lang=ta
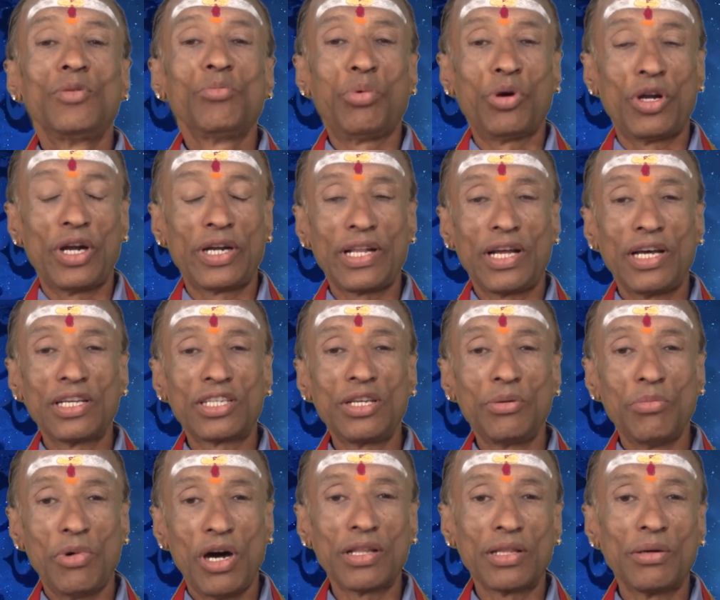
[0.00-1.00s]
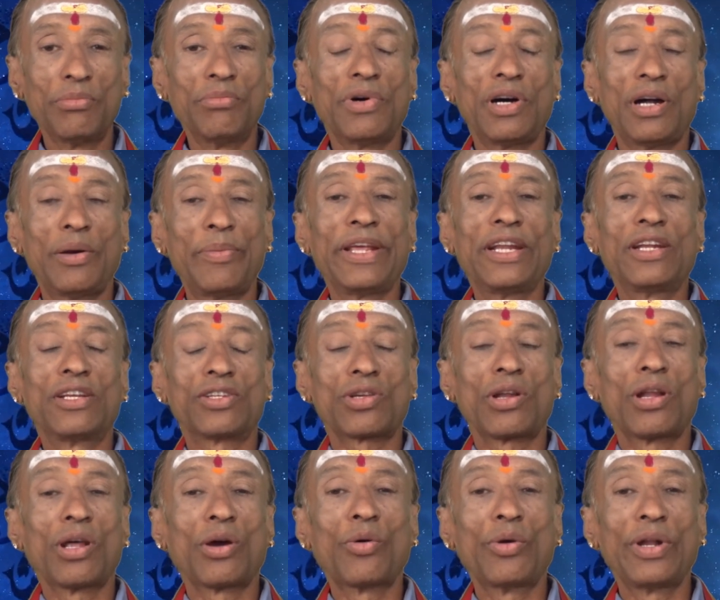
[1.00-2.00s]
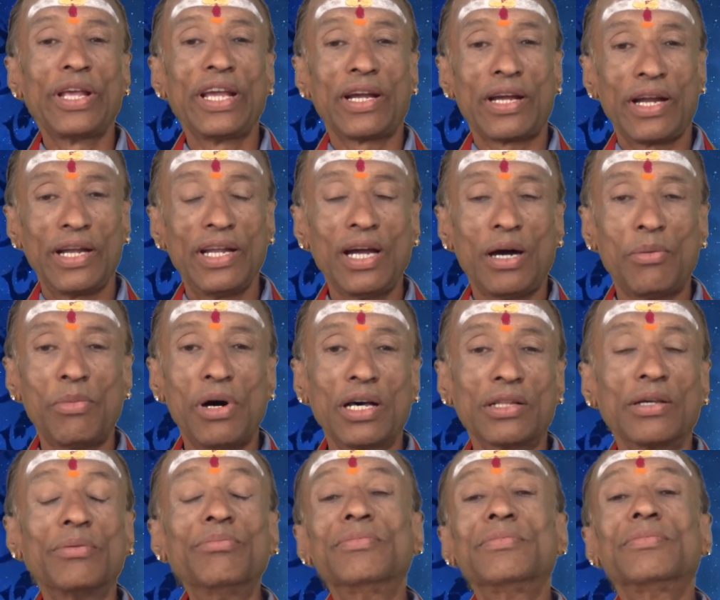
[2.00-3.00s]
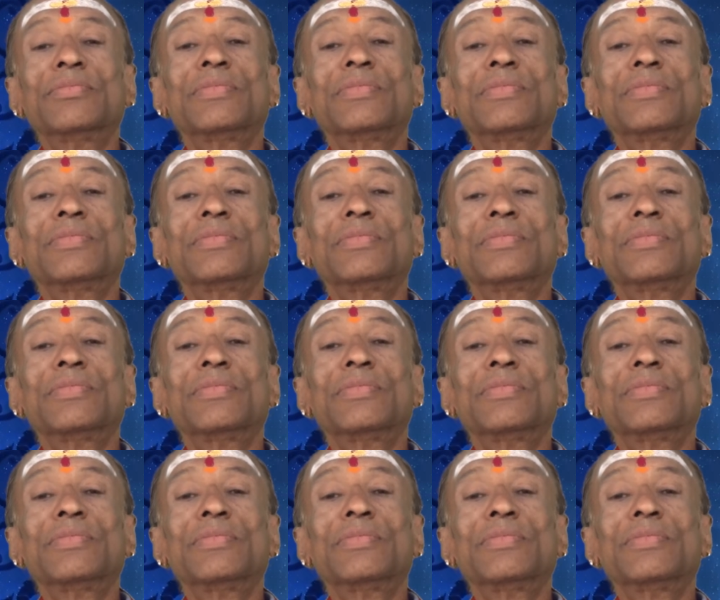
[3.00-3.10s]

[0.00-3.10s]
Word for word: புரட்டாசி மாதம் அப்படின்னு சொல்லக்கூடிய கன்னியா மாதம்